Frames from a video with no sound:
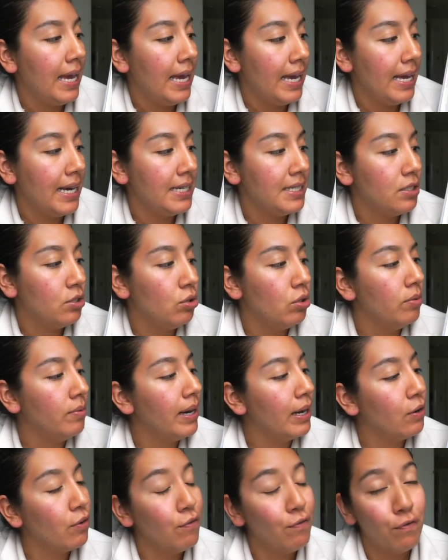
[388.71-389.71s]
Esto
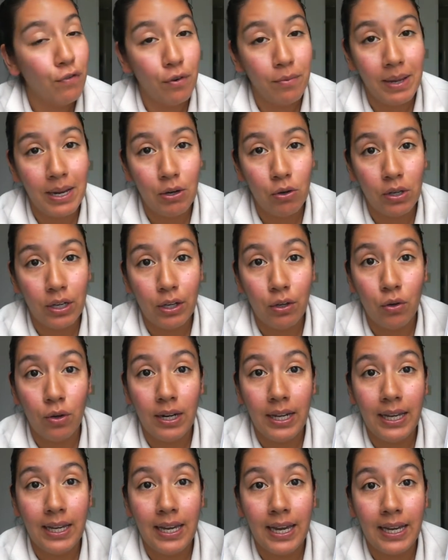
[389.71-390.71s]
va conforme a lo que yo
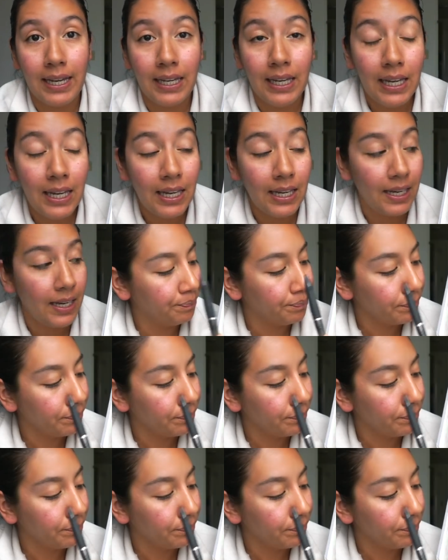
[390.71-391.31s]
leí aquí,